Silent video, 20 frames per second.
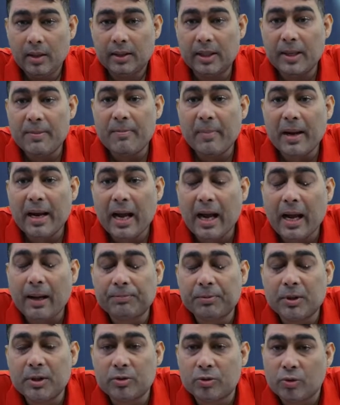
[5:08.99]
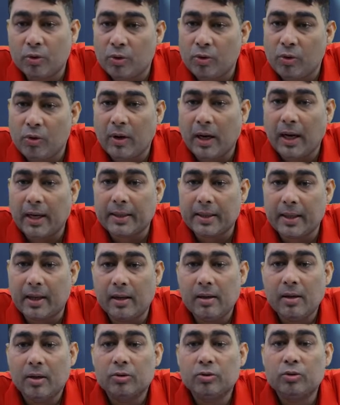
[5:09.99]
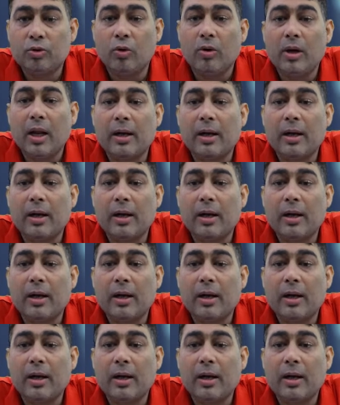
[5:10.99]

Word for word: कि मैं आपकी दोनों गाड़ियां दो